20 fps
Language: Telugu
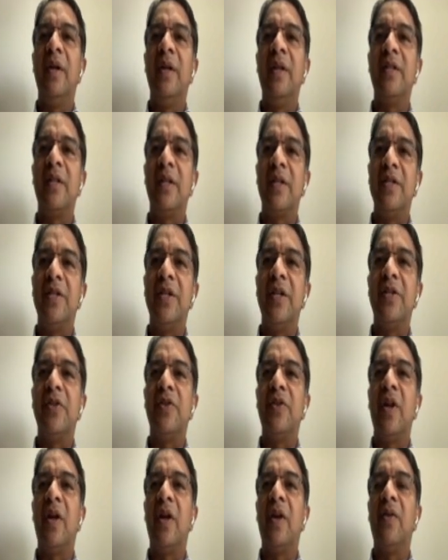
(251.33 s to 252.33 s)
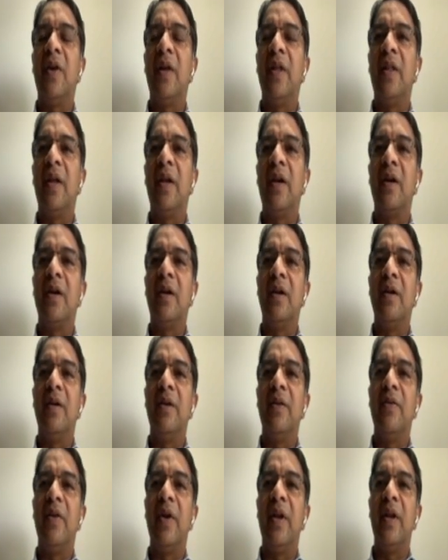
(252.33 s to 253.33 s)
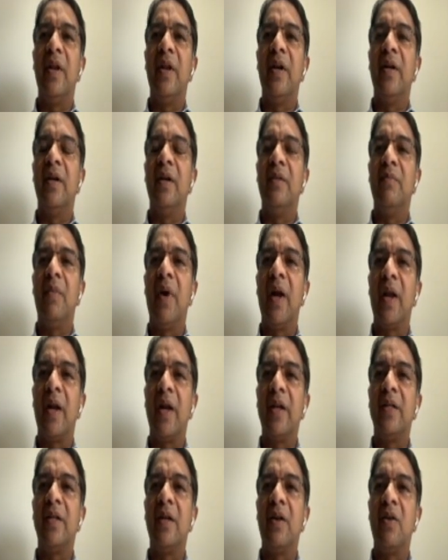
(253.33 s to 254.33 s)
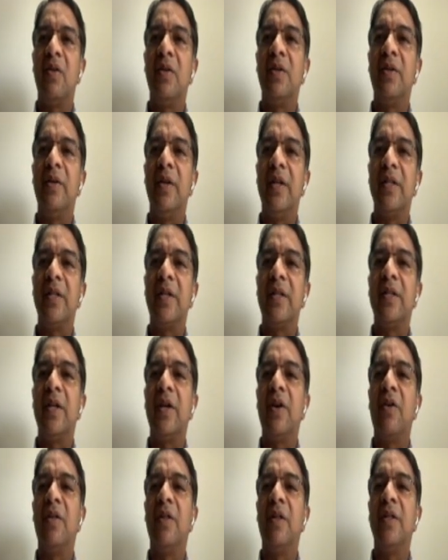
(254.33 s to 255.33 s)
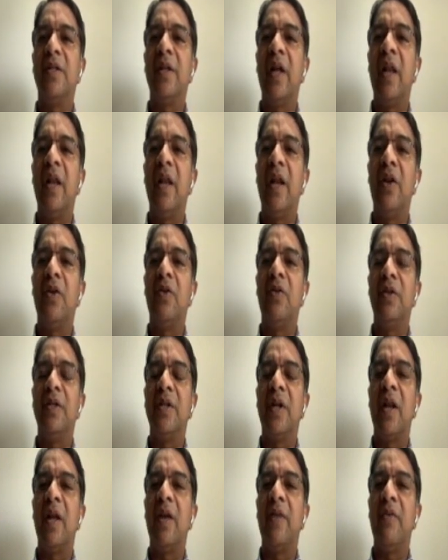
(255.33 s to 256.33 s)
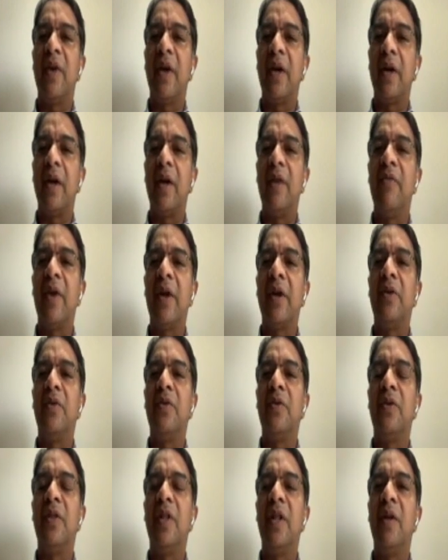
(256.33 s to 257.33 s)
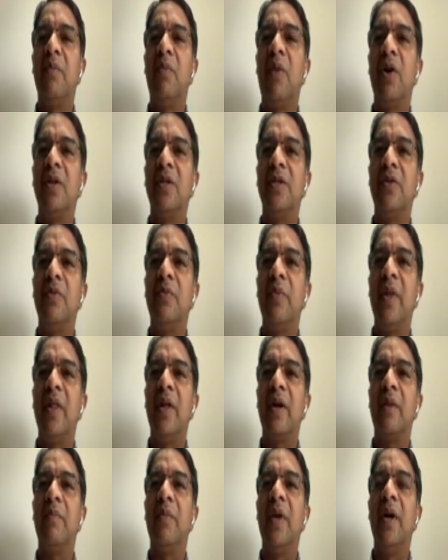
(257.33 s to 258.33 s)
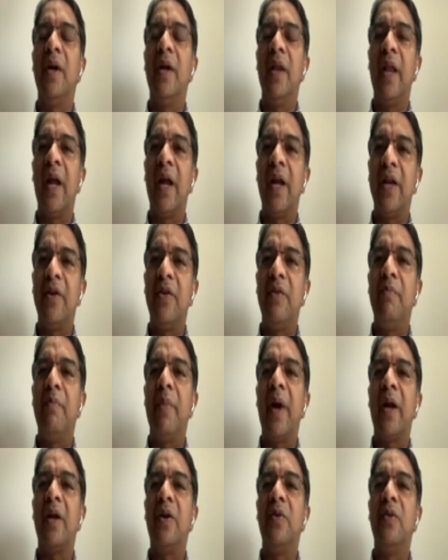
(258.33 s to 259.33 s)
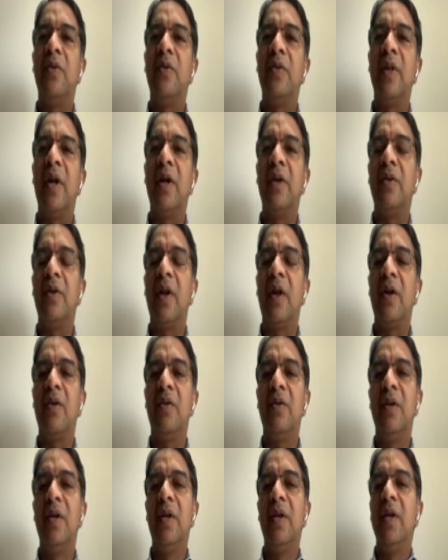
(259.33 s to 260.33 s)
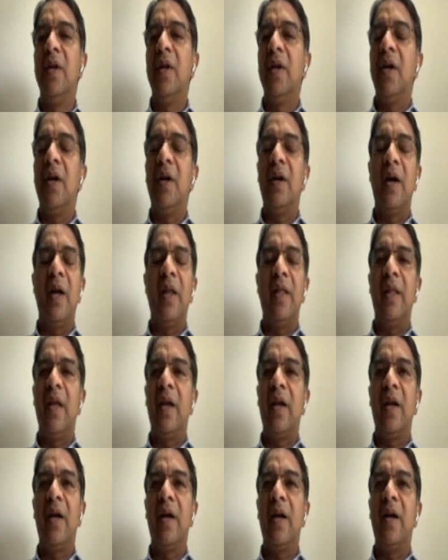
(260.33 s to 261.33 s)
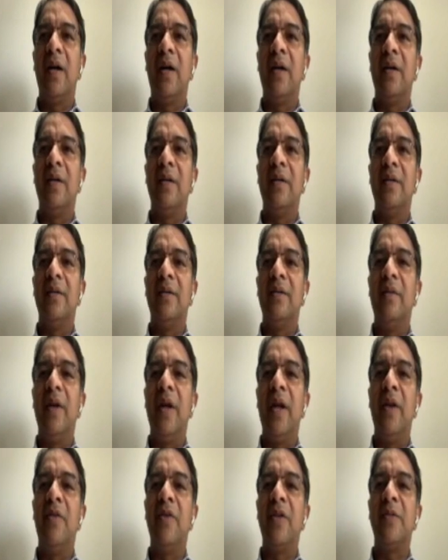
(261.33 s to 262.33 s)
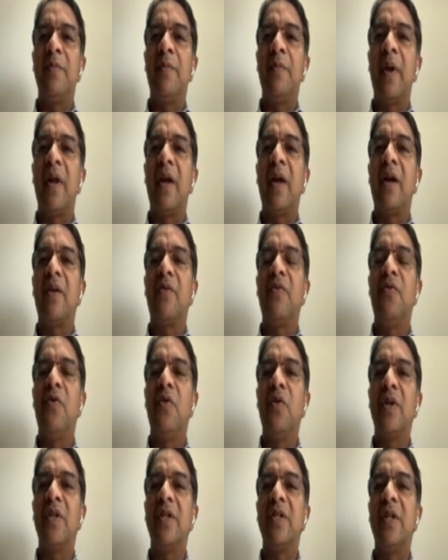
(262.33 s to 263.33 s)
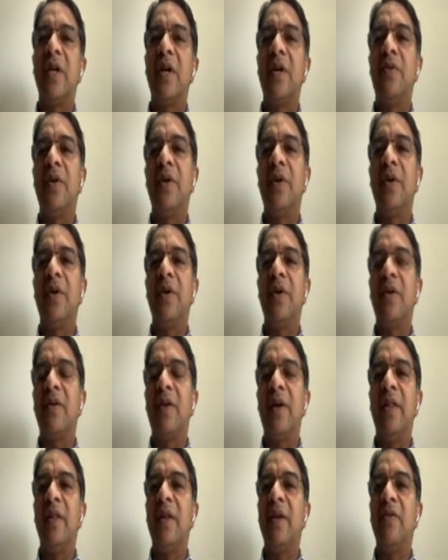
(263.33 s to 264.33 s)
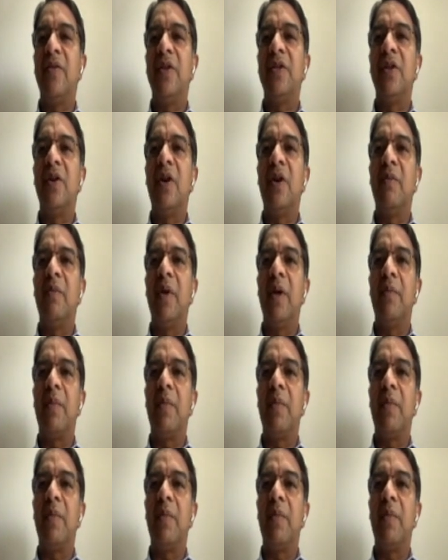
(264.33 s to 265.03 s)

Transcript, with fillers: డిస్కస్ చేస్తున్నారో ఐ థింక్ ఈవెన్ uh, uh, మార్కెట్స్ ఆర్ ఆల్సో డిస్కసింగ్ ఆన్ దిస్ ఎల్నినో చాలా ఎఫెక్ట్ ఎఫెక్ట్ ఉంటుంది మాన్సూన్ మీద నెగటివ్ ఇంపాక్ట్ ఉంటుంది అంటున్నారు ఐ థింక్ uh, ఇన్వెస్ట్ పరంగా ఫోకస్డ్ గా ఉంటే మనకు ఐ థింక్ విష్ నాట్ బి